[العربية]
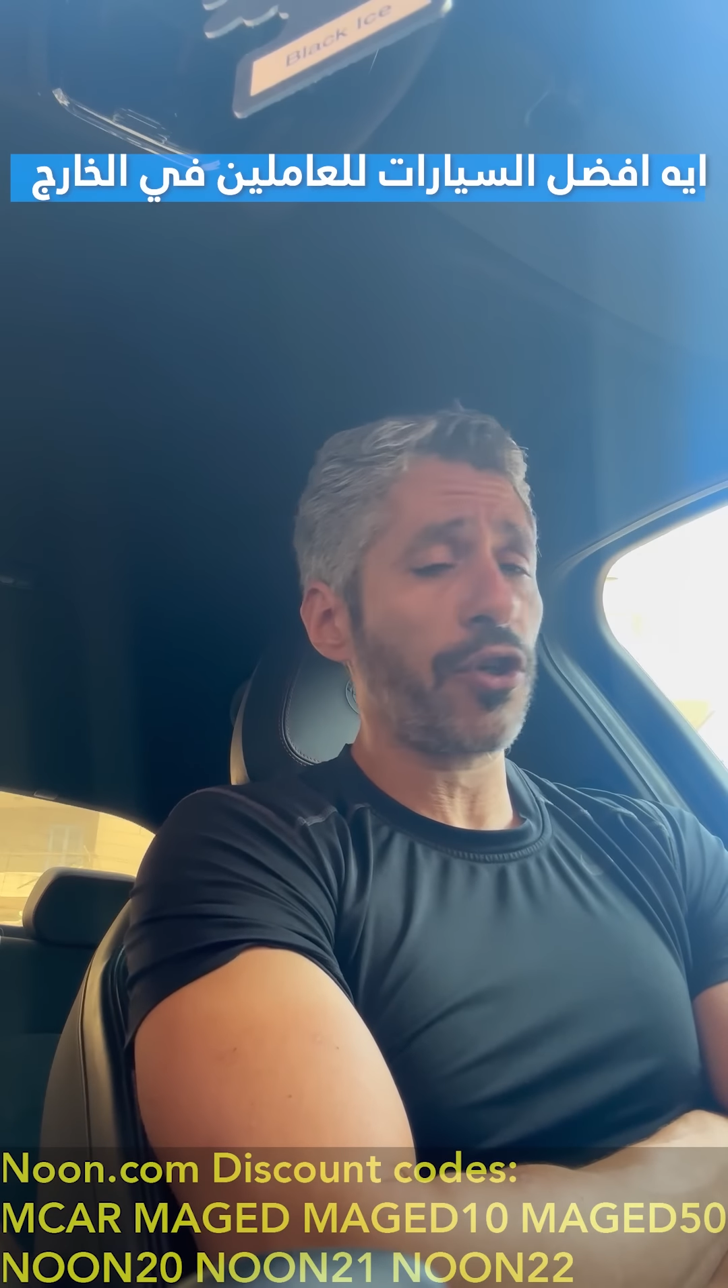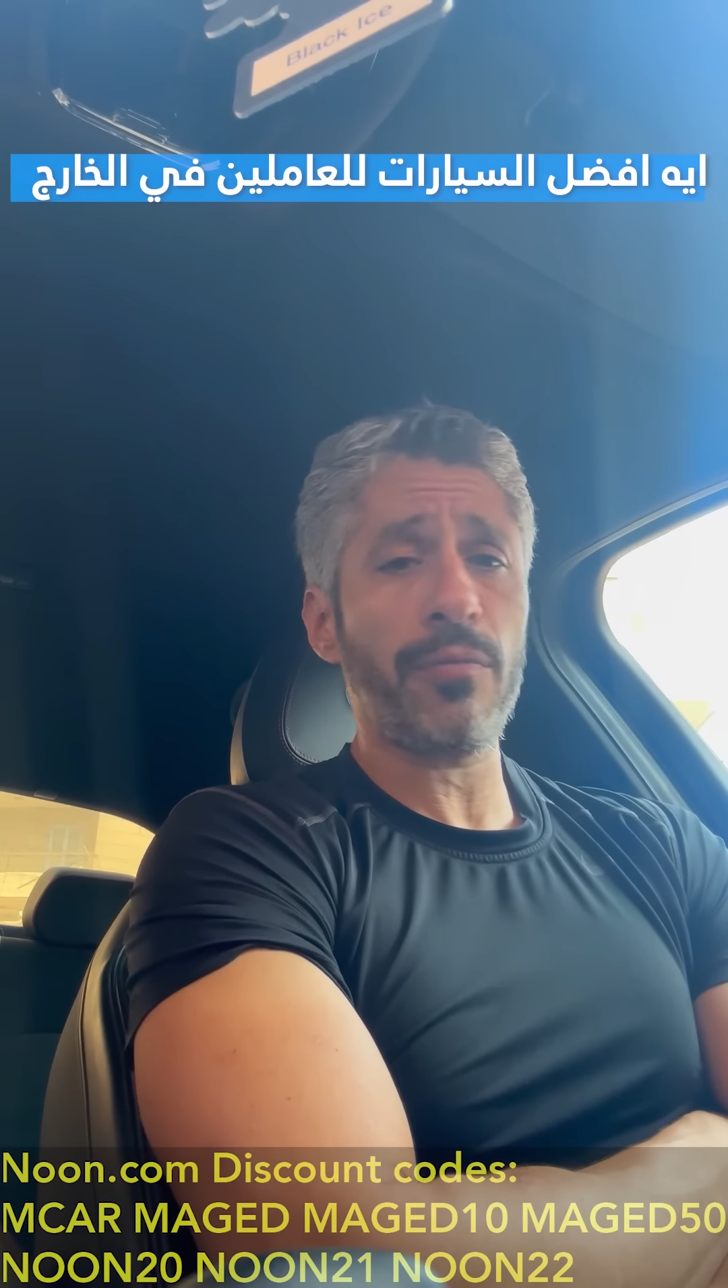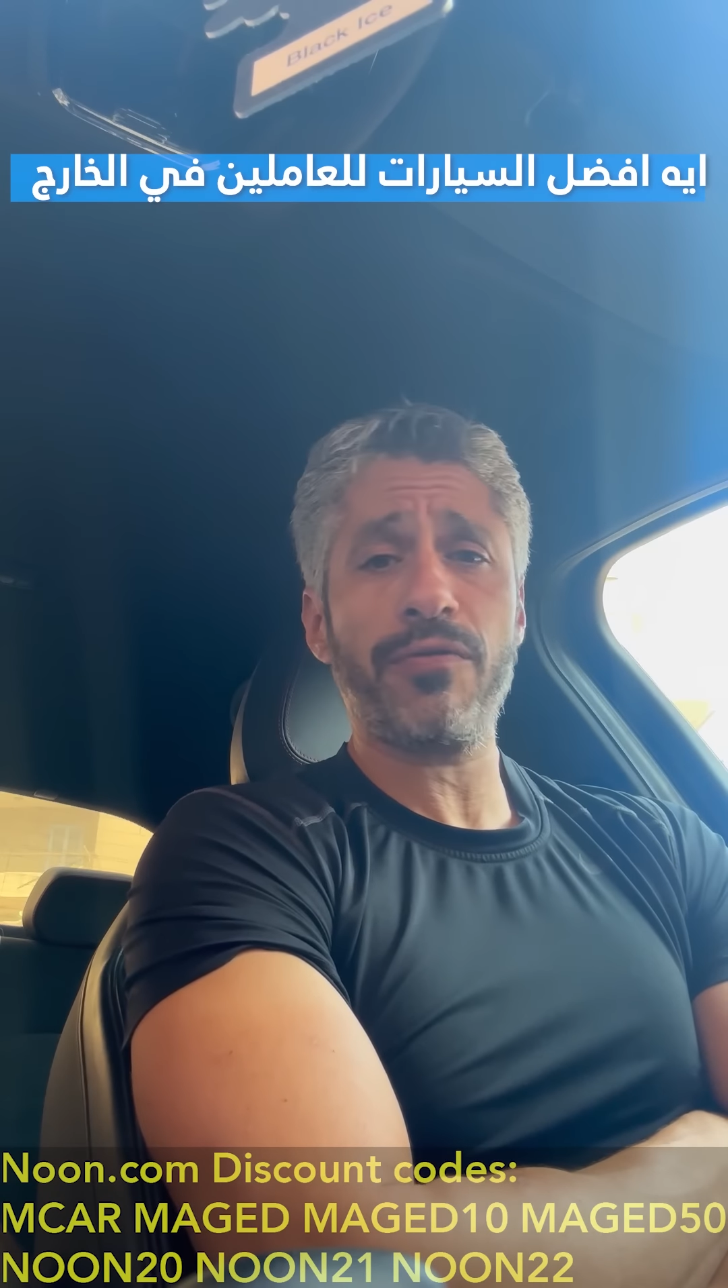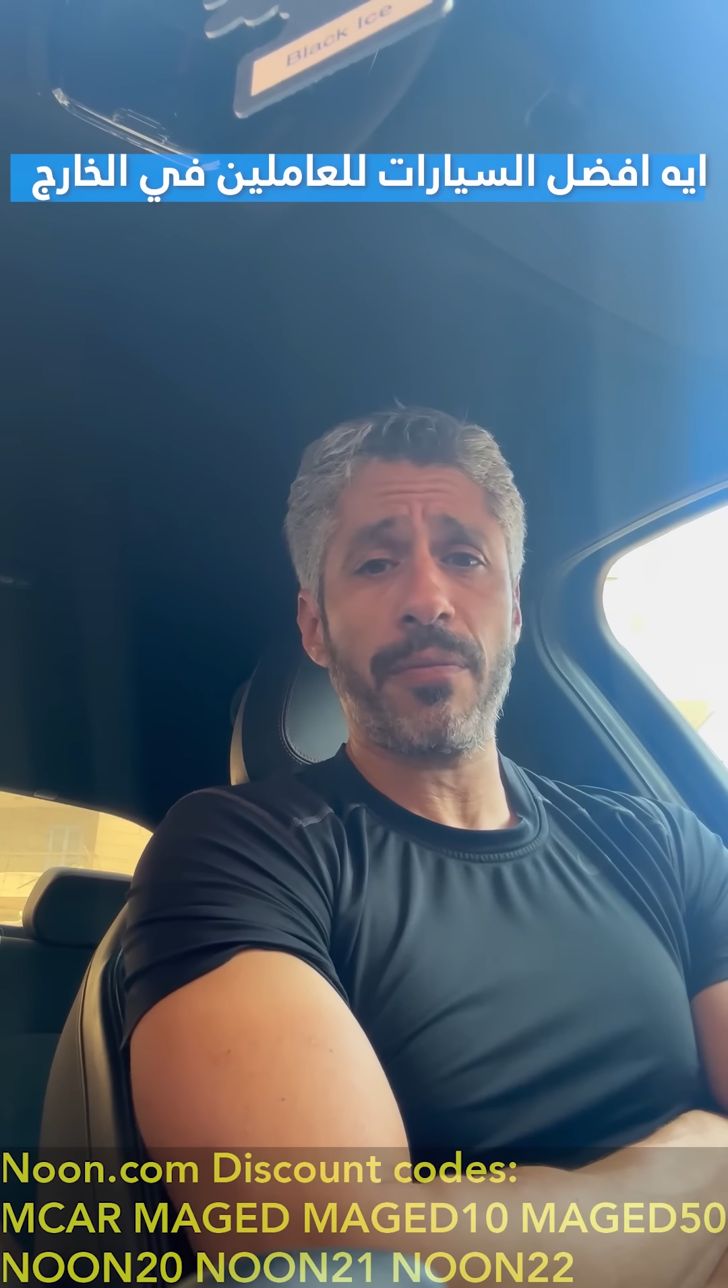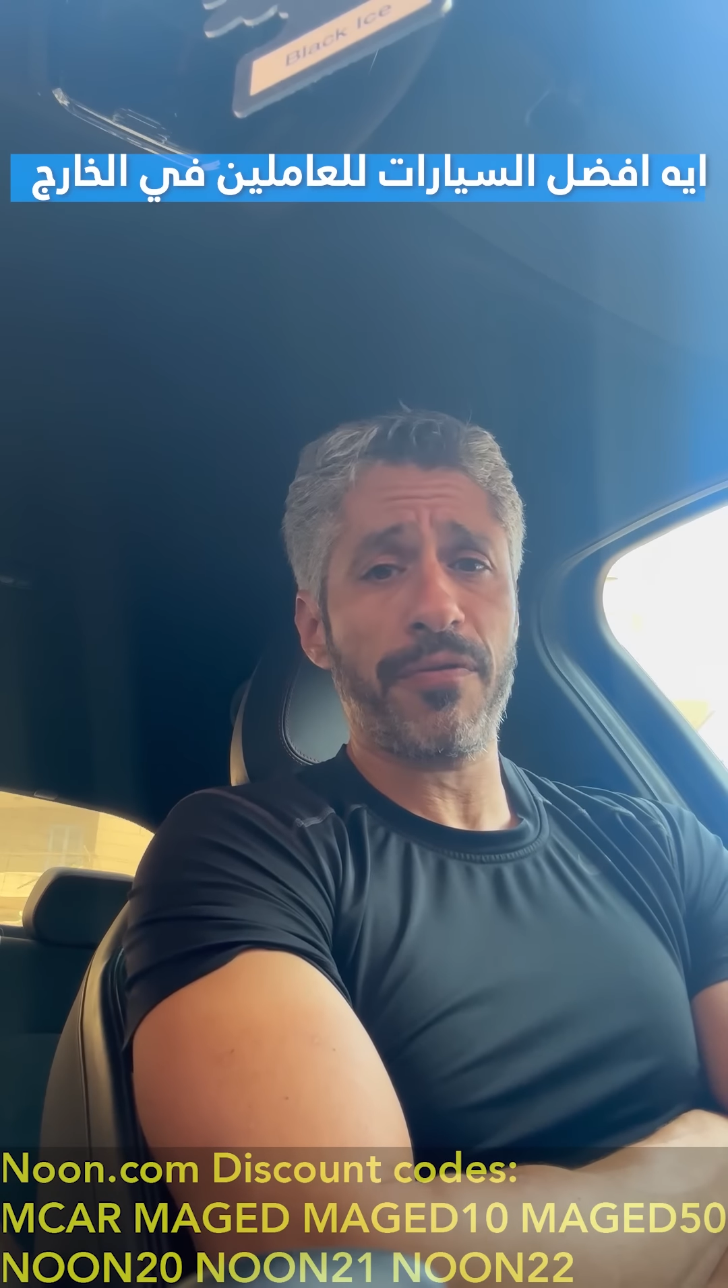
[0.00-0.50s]

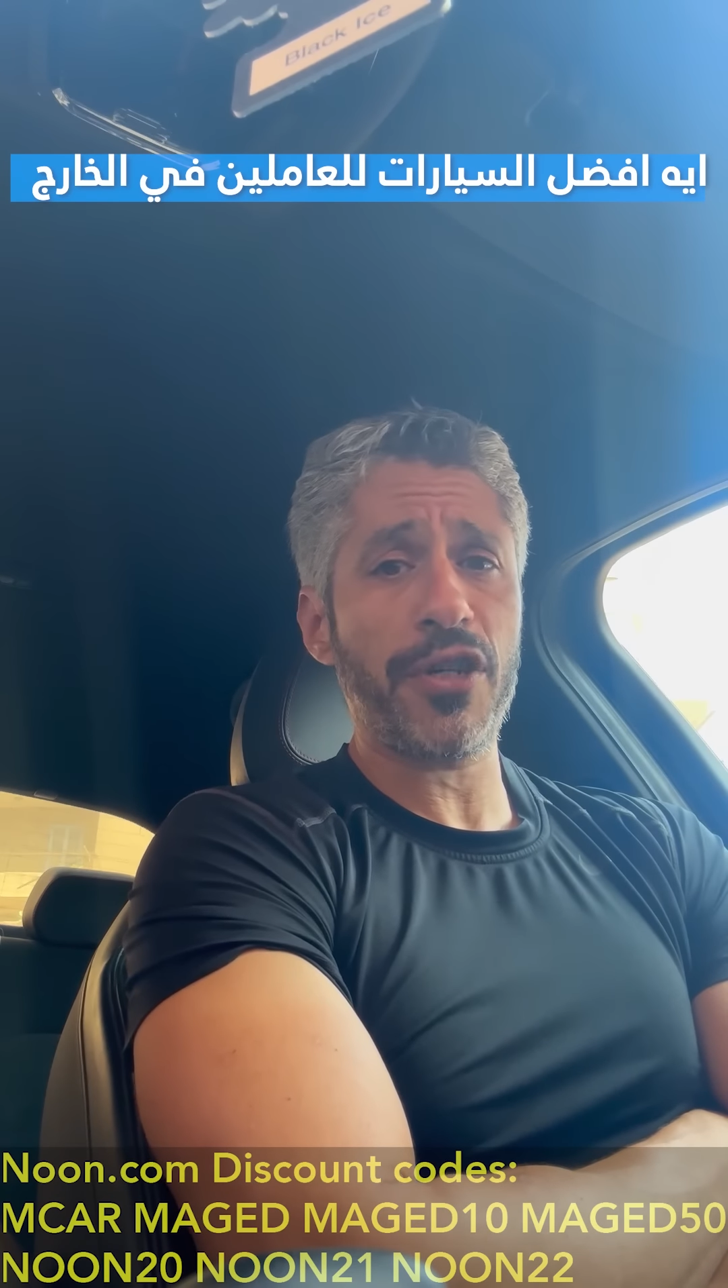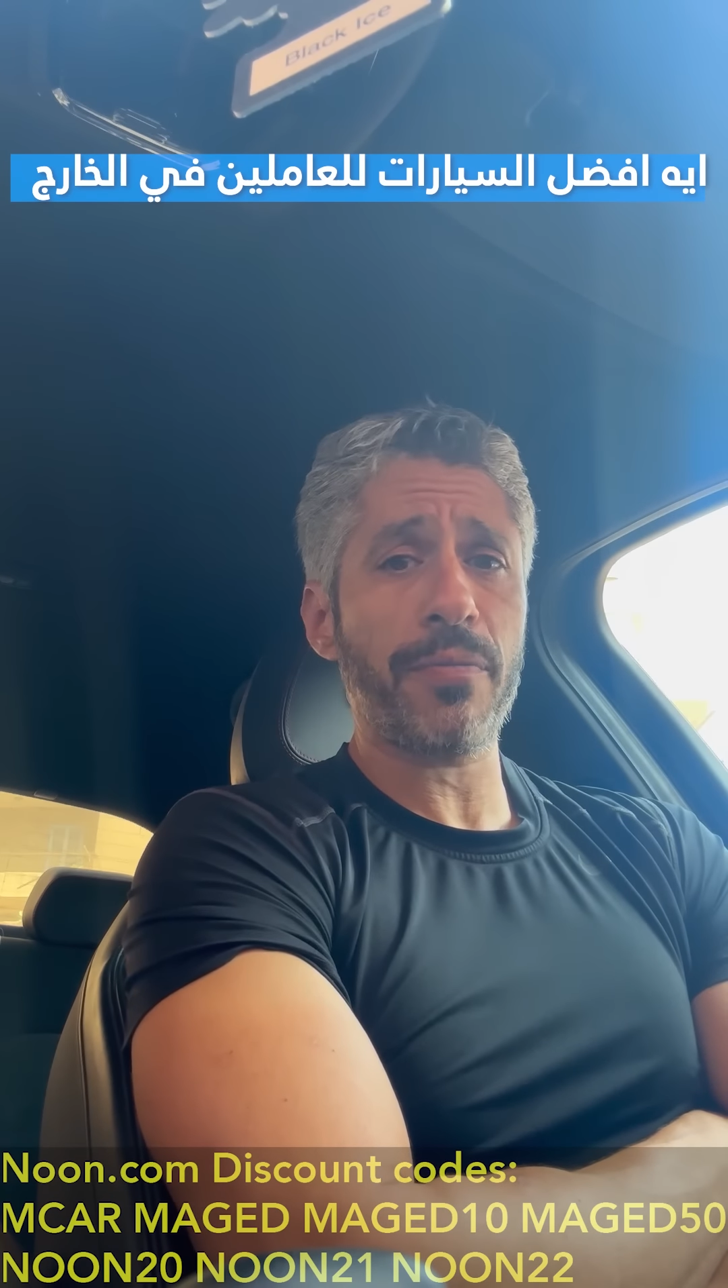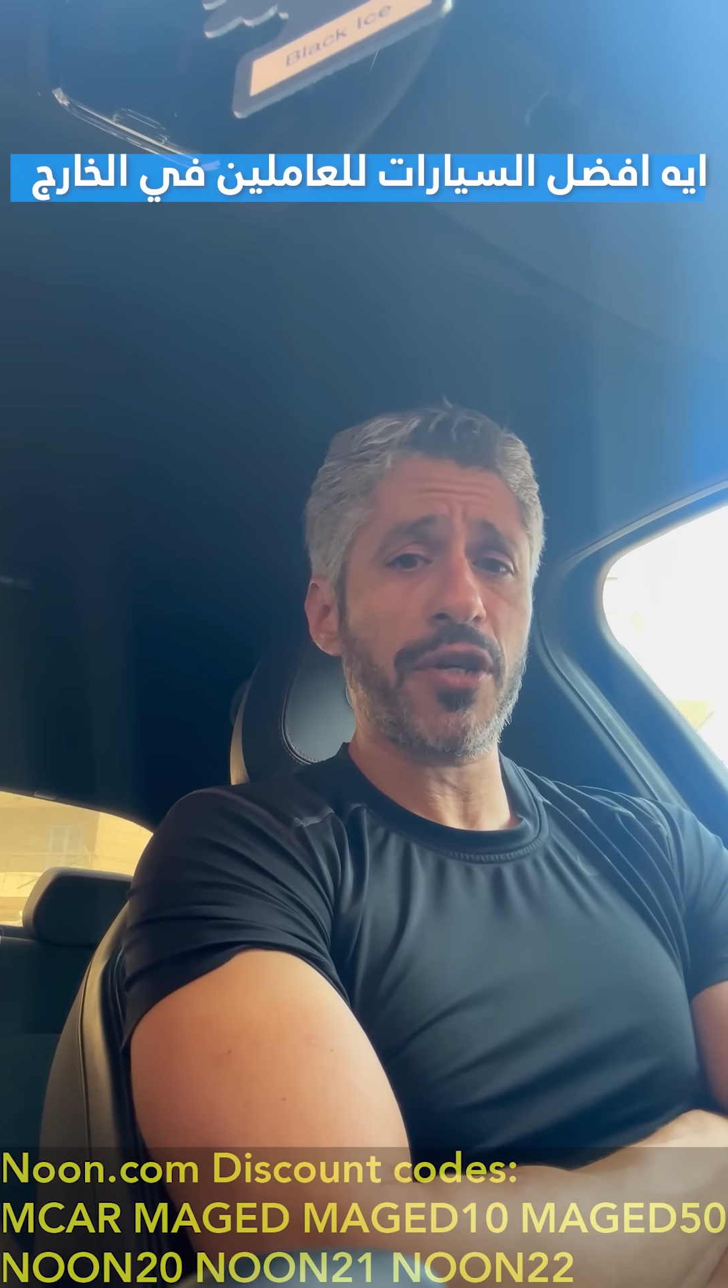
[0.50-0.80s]
توربو فمفيش